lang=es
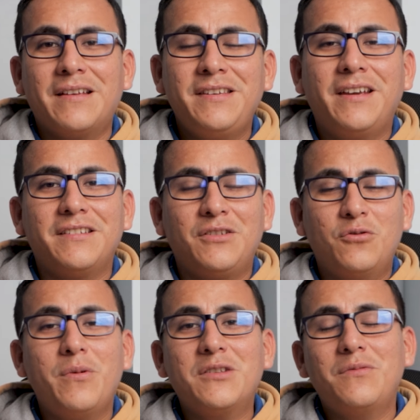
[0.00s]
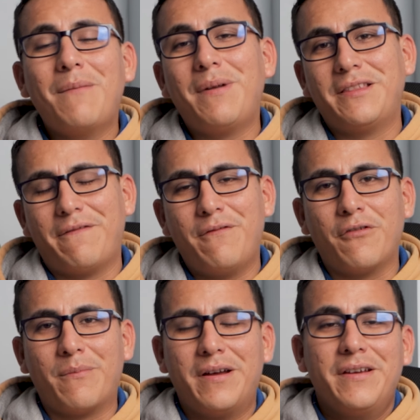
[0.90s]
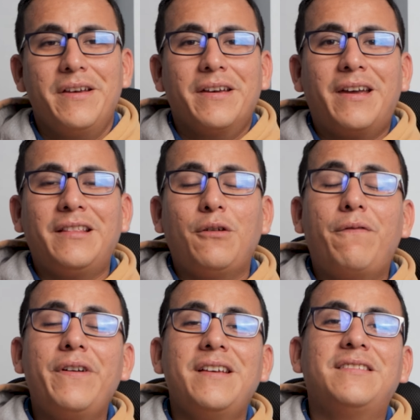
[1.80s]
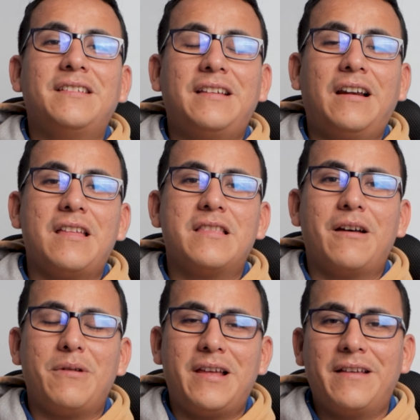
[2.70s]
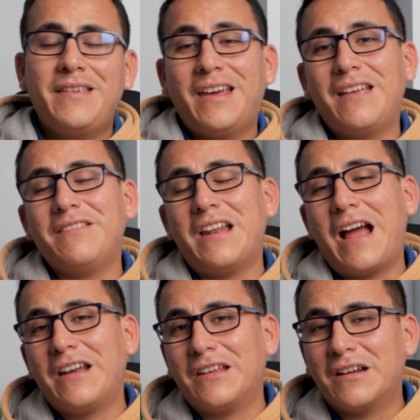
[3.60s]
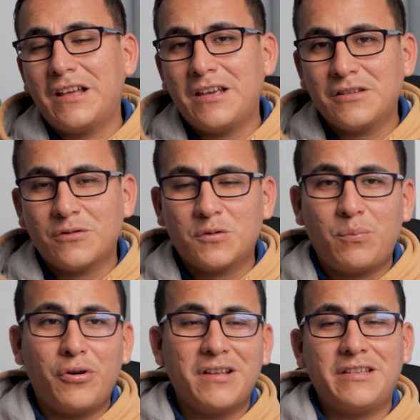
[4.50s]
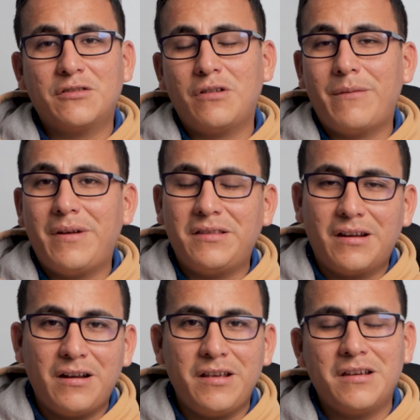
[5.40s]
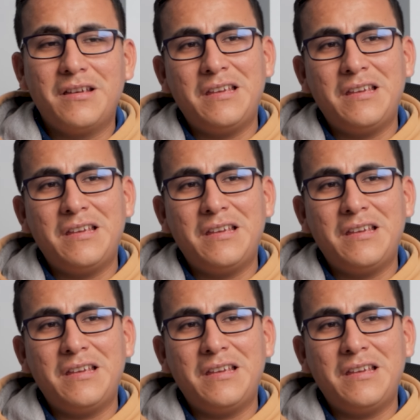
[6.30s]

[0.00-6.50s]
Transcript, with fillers: Así que si tú ves una plataforma que te ofrece esa rentabilidad de generar ingresos por hacer solamente clic,